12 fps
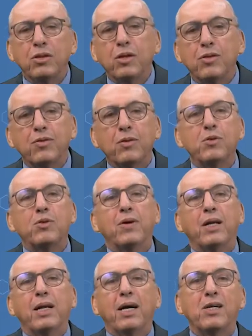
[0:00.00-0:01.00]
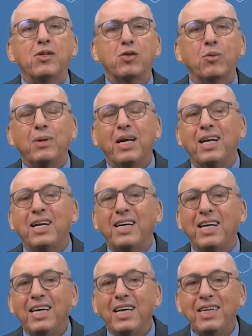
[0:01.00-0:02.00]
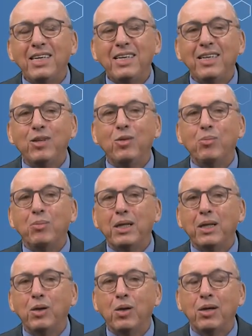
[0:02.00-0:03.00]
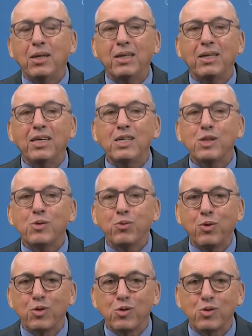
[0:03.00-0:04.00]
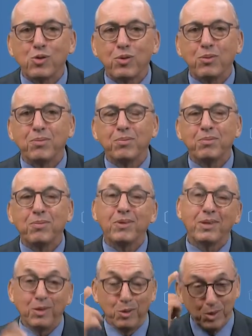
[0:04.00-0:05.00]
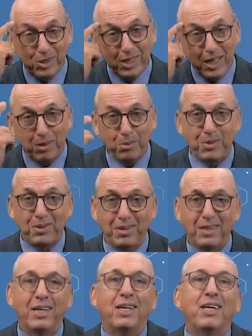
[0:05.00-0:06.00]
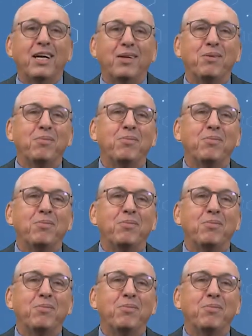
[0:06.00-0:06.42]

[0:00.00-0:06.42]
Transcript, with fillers: nós vamos falar sobre a lei do menor esforço no cérebro, é claro.